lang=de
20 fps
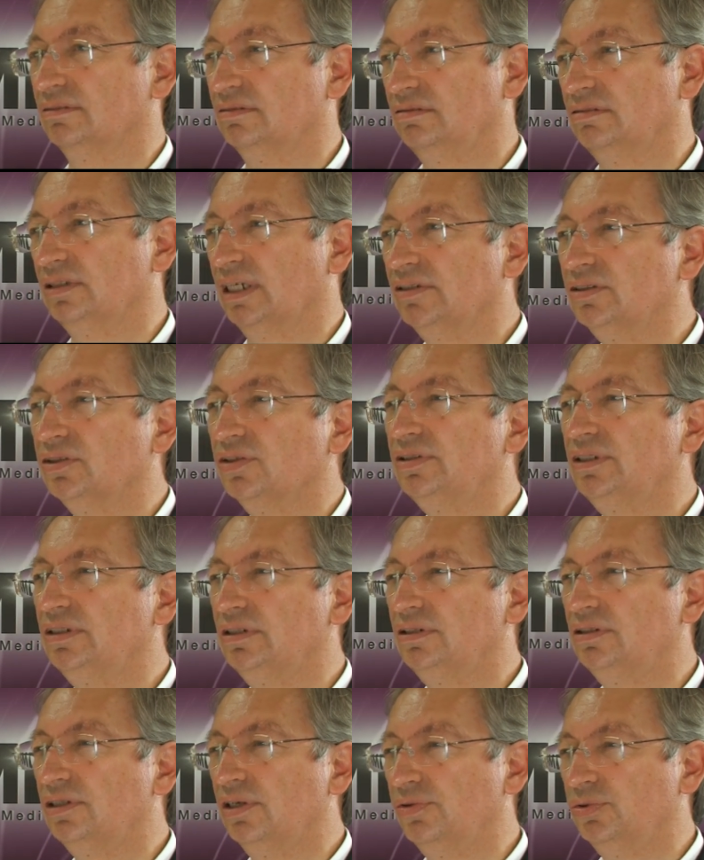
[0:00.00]
Und dann sollte
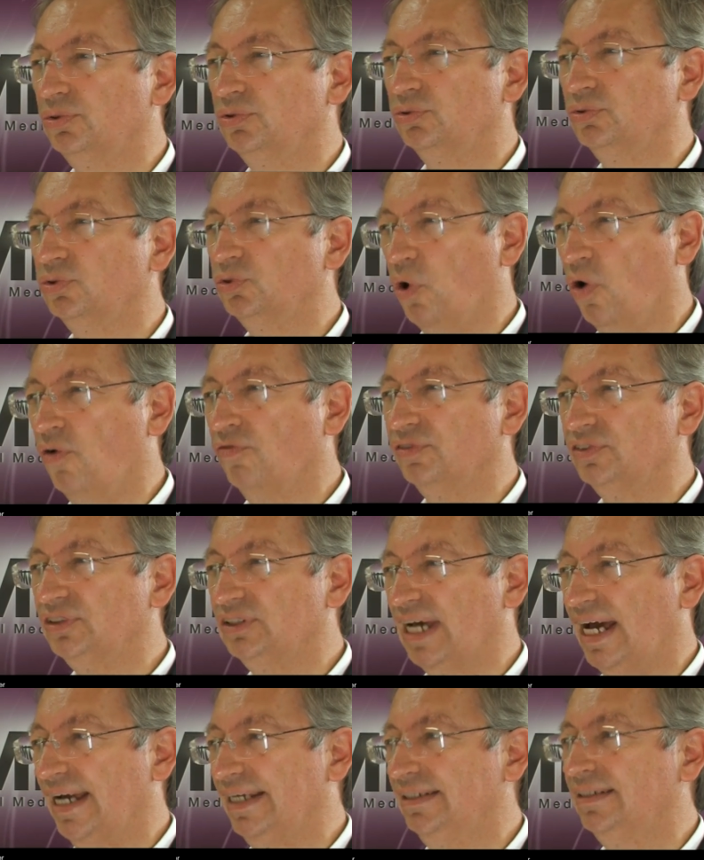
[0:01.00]
die Lösung so offen
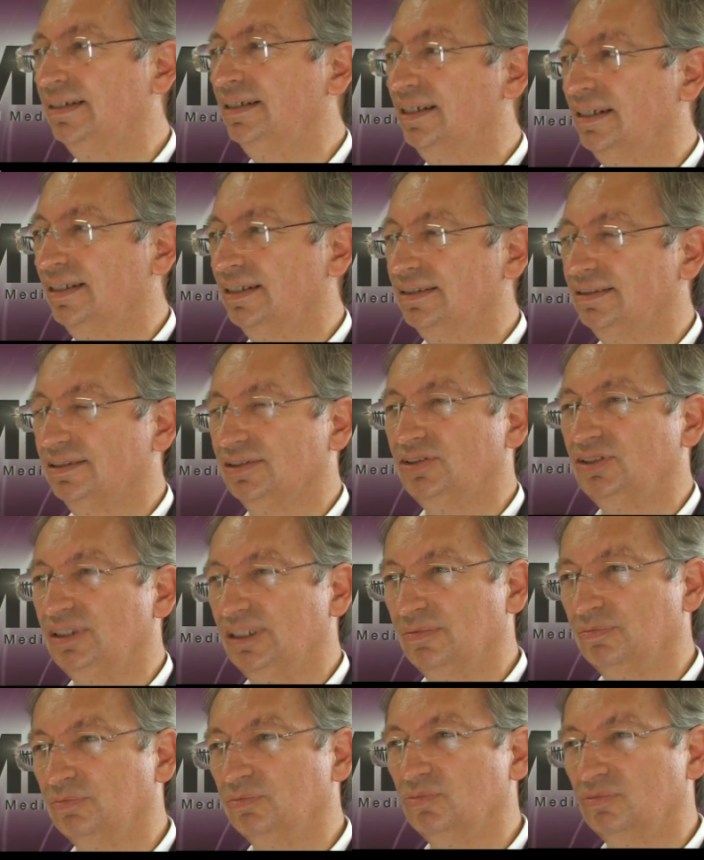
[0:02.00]
sein, dass sie
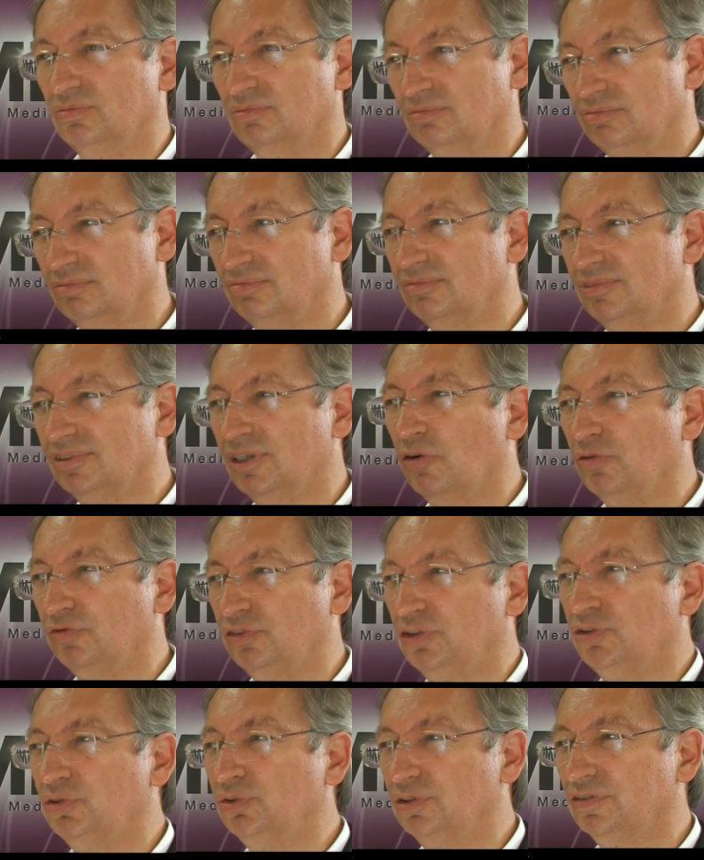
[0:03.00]
eben auch
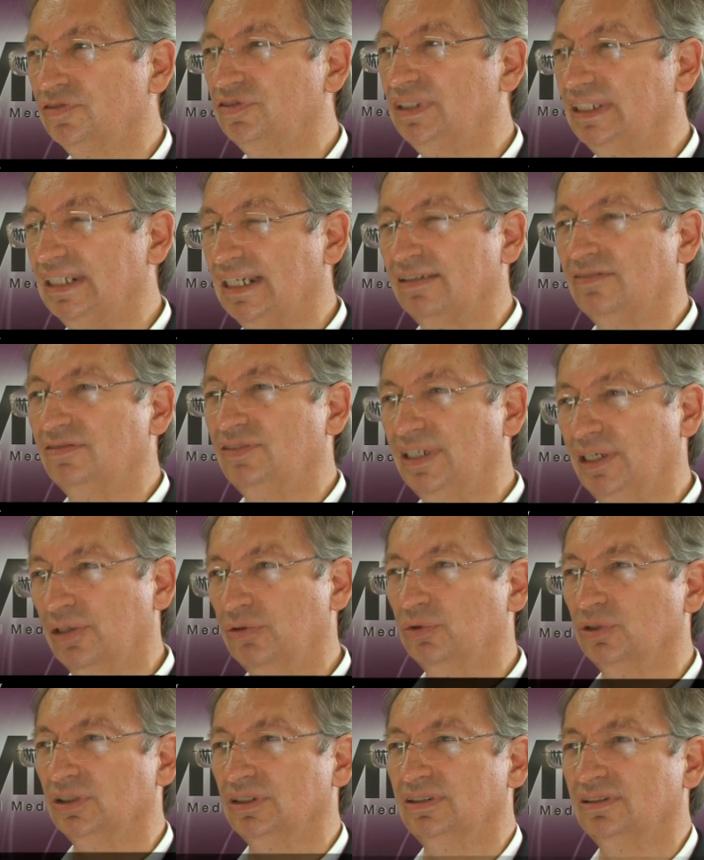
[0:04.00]
für zukünftige
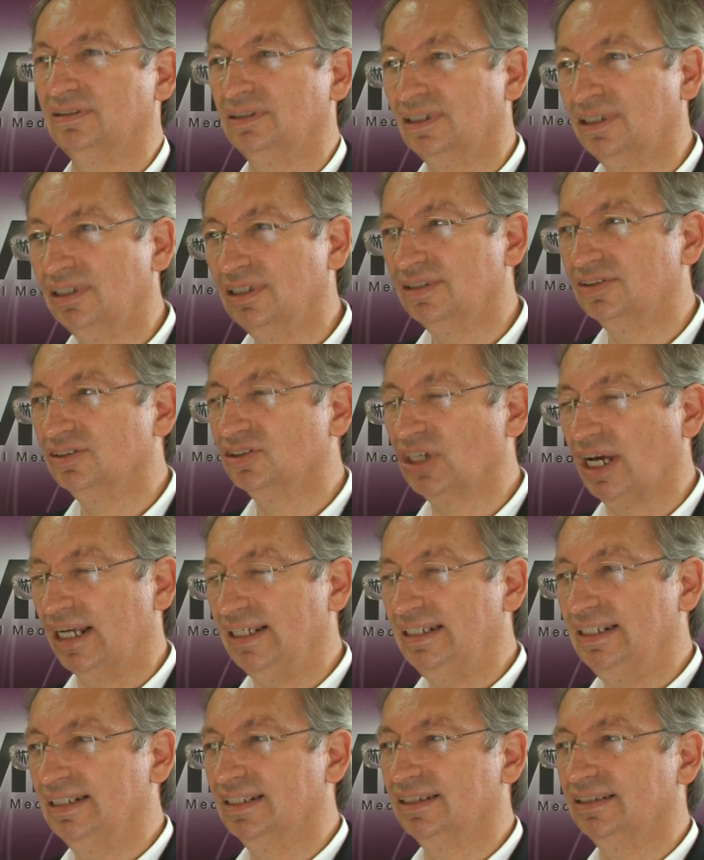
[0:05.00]
Entwicklungen
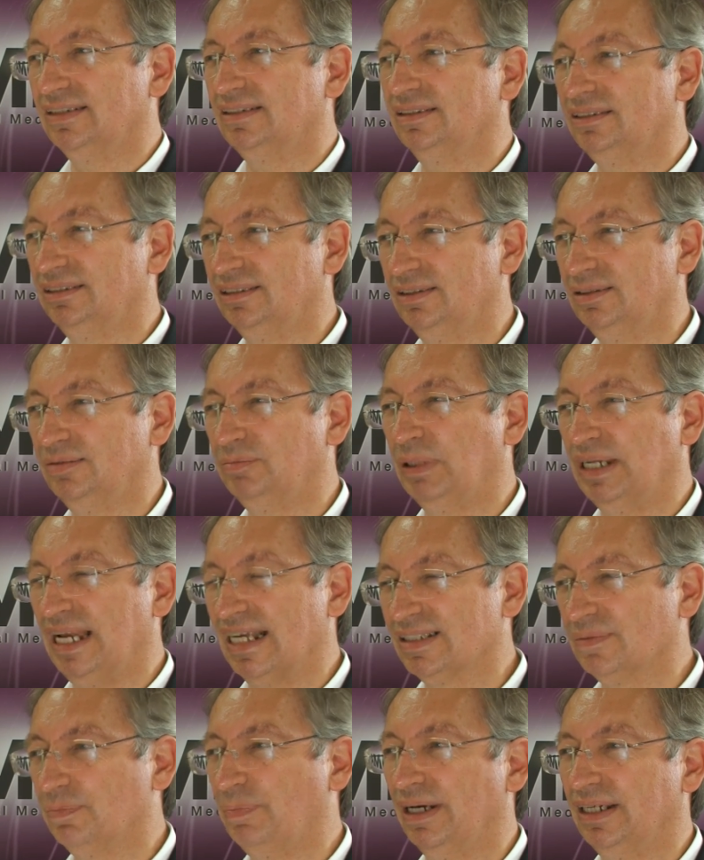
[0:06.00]
skaliert, dass sie
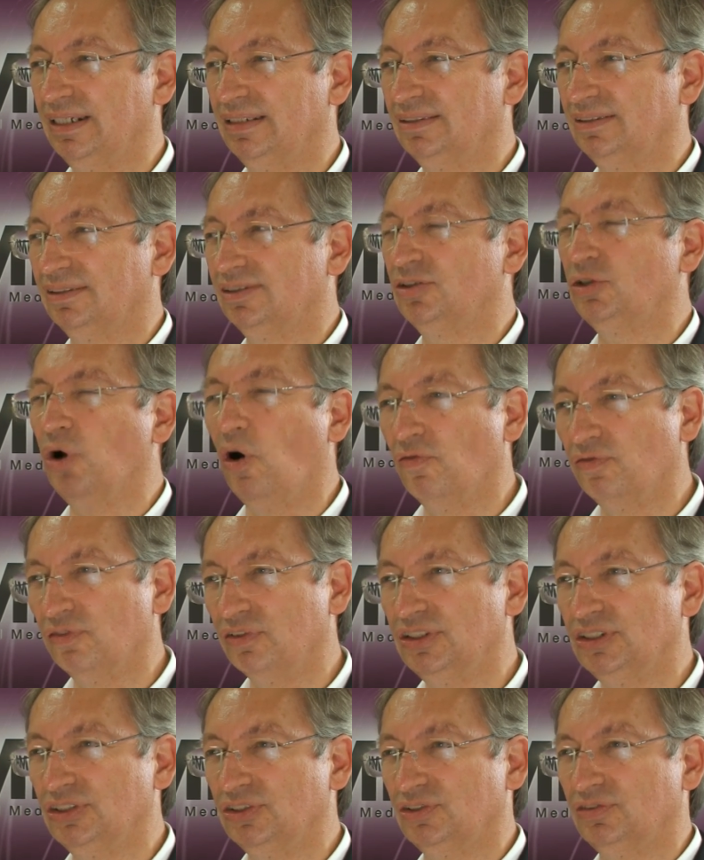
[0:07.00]
belastbar ist, dass sie
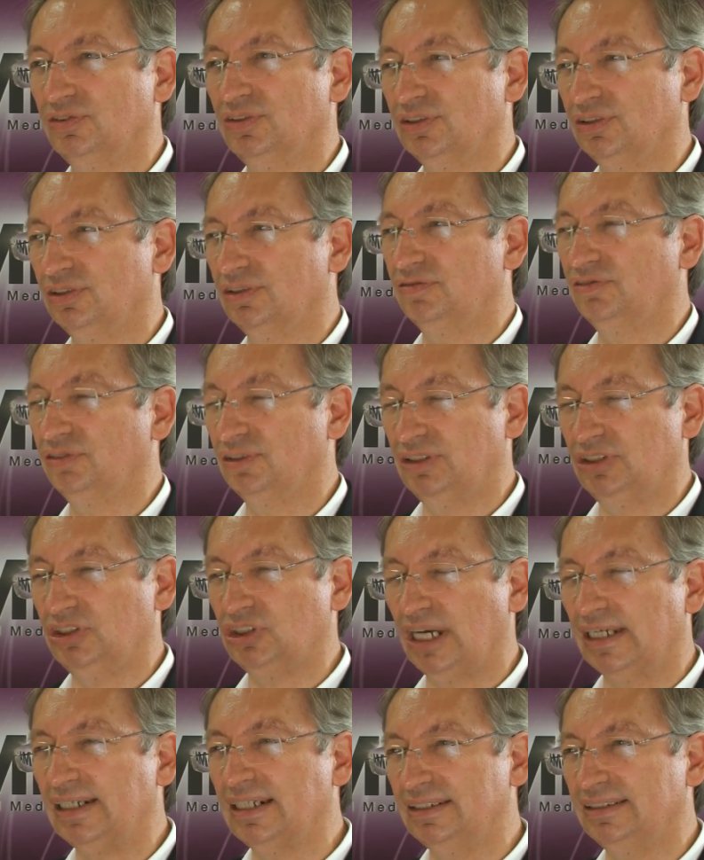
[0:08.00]
offen ist für, für die
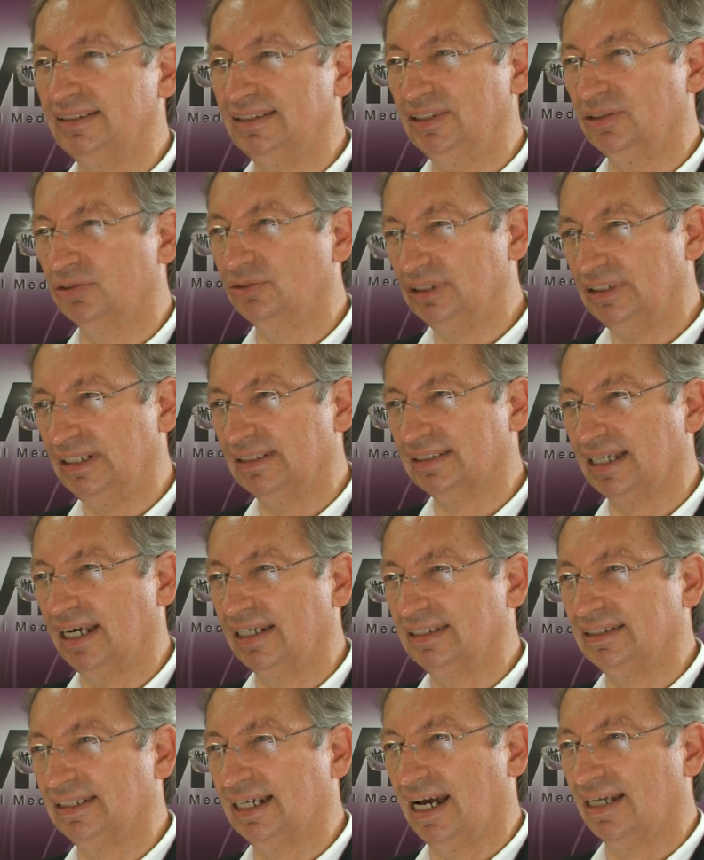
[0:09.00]
Standardisierung, die jetzt
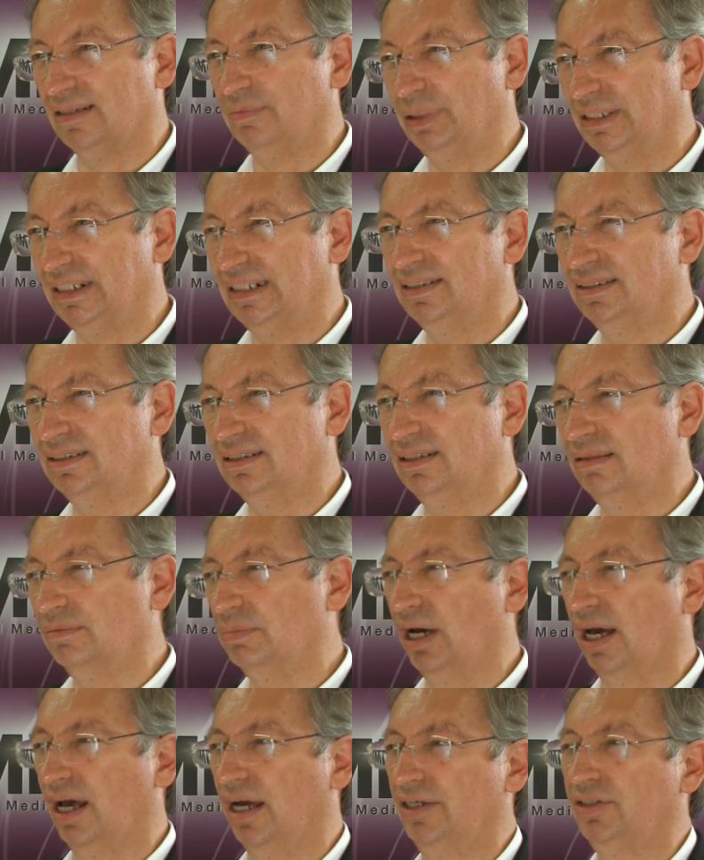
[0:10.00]
eigentlich gerade beginnt in dem
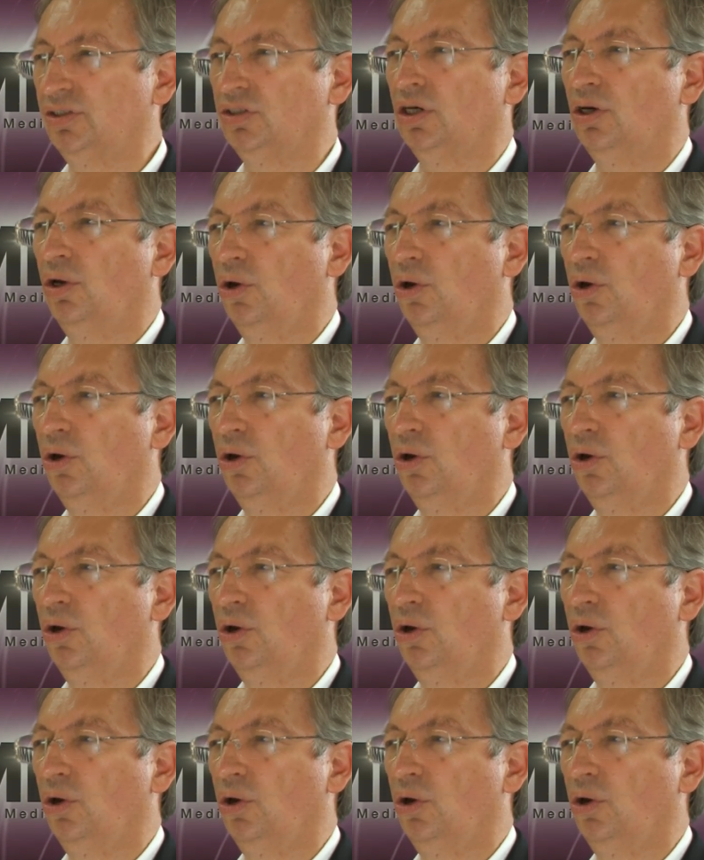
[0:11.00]
Bereich.